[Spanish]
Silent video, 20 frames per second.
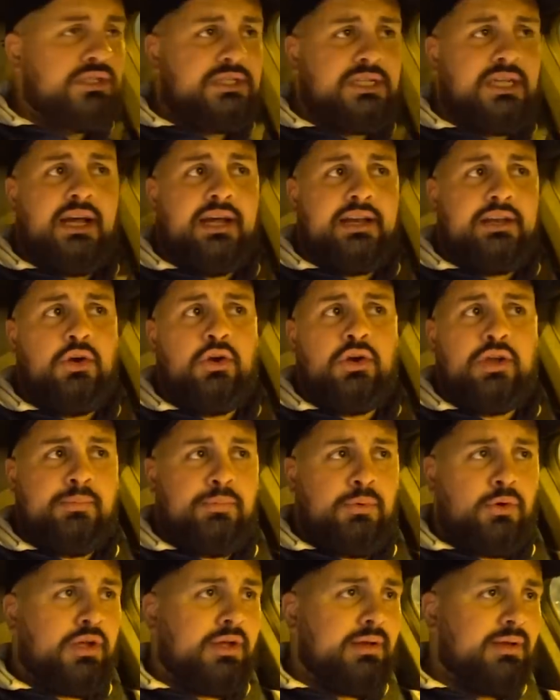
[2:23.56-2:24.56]
escenario y,
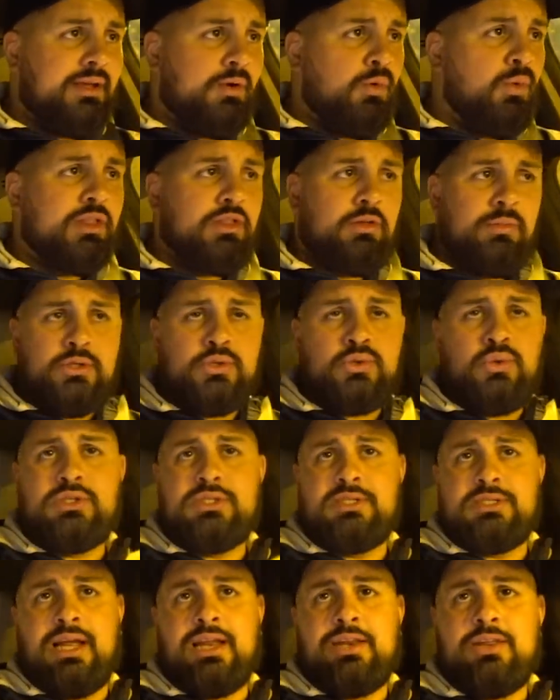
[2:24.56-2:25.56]
porque, y cuando me subo al
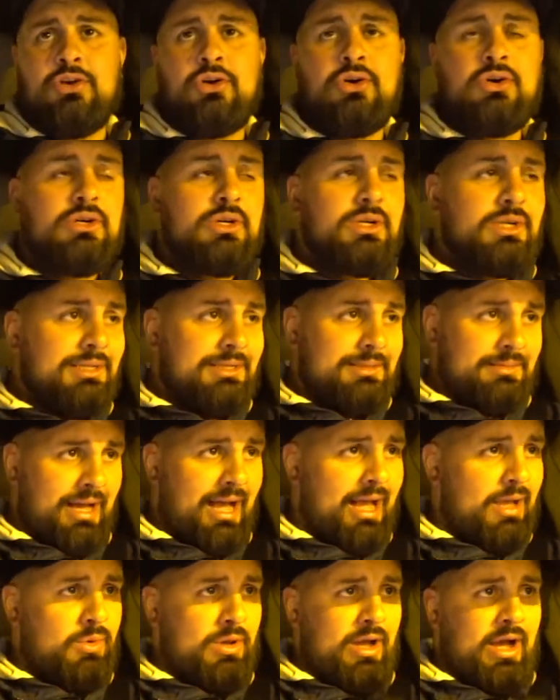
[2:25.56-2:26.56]
escenario
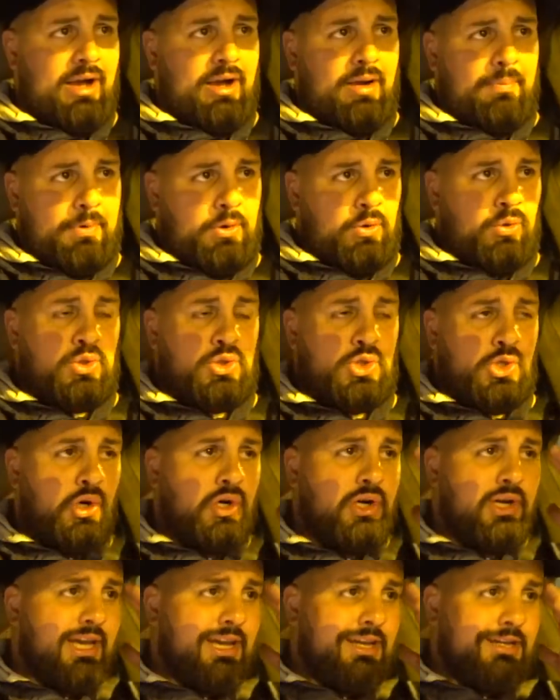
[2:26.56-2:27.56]
hay una
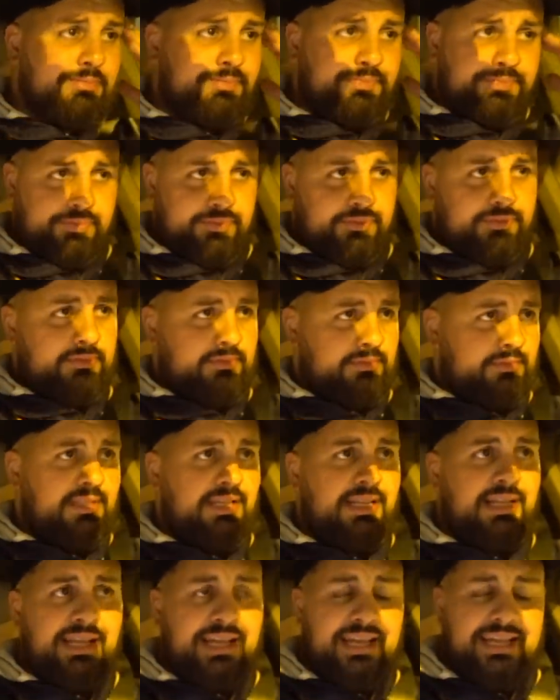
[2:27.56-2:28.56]
producción que
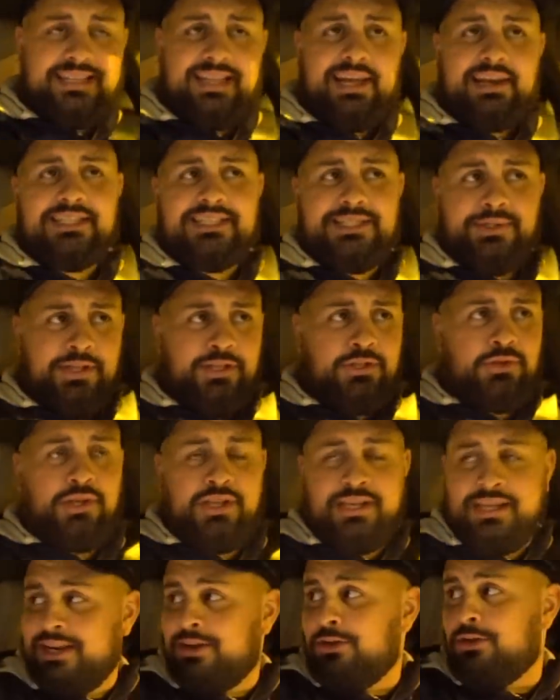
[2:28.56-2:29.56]
está recibiendo
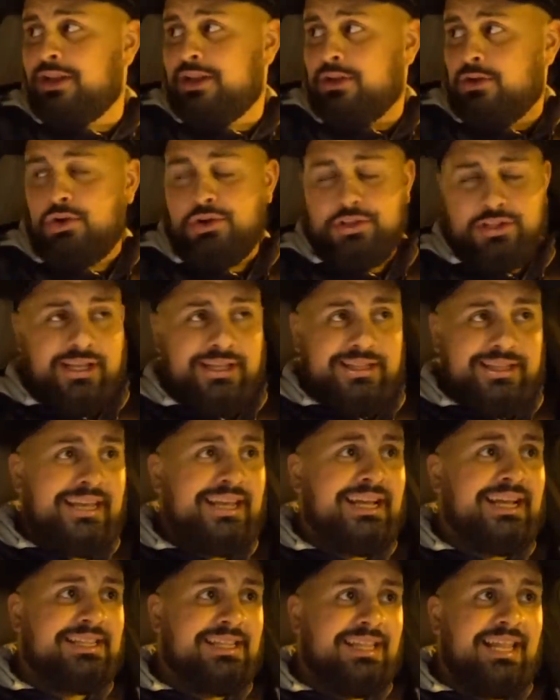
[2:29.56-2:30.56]
dinero del corte de
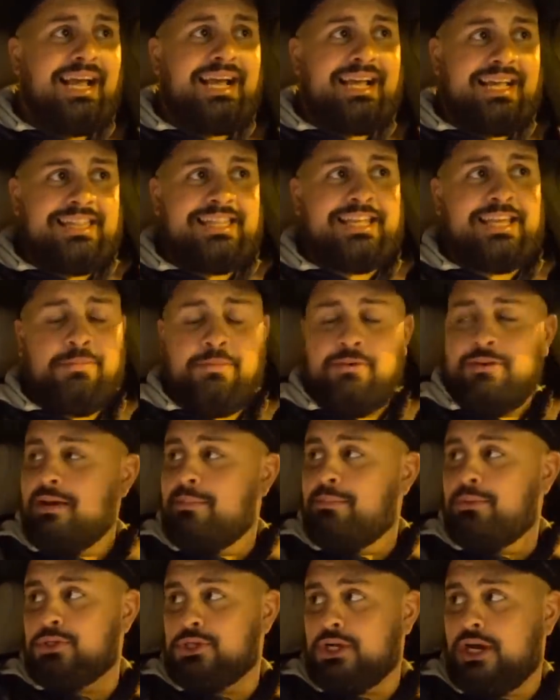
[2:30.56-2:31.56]
ticket de la gente que me viene a
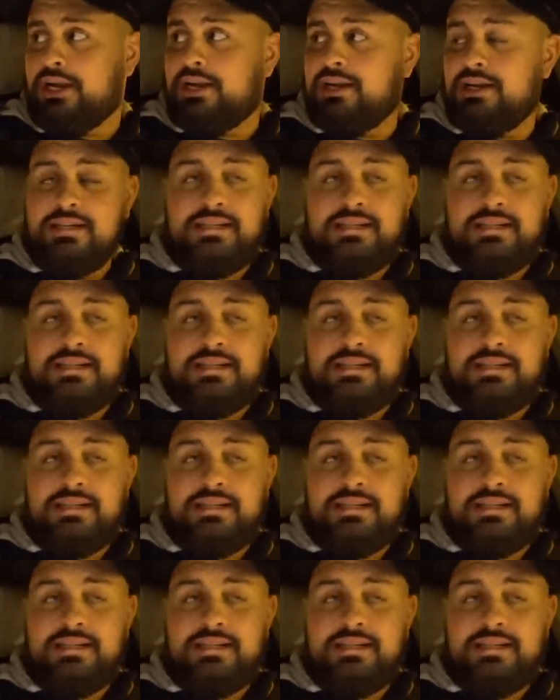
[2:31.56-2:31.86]
apoyar